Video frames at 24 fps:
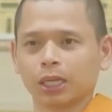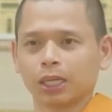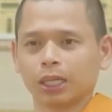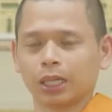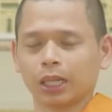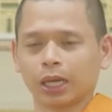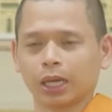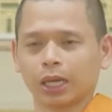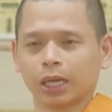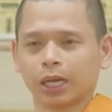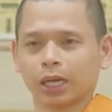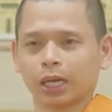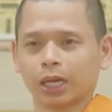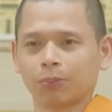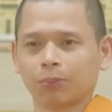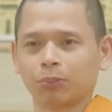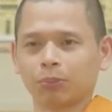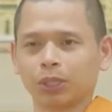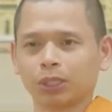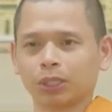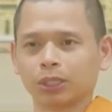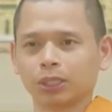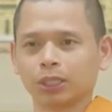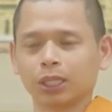là
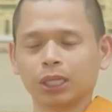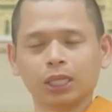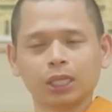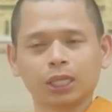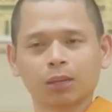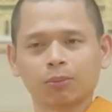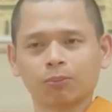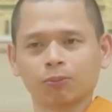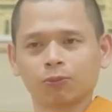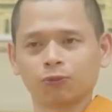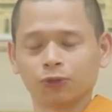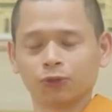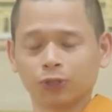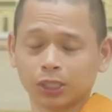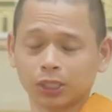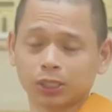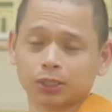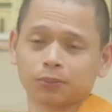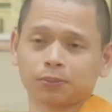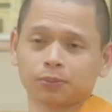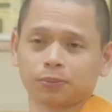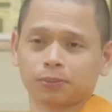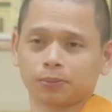mình đi làm phước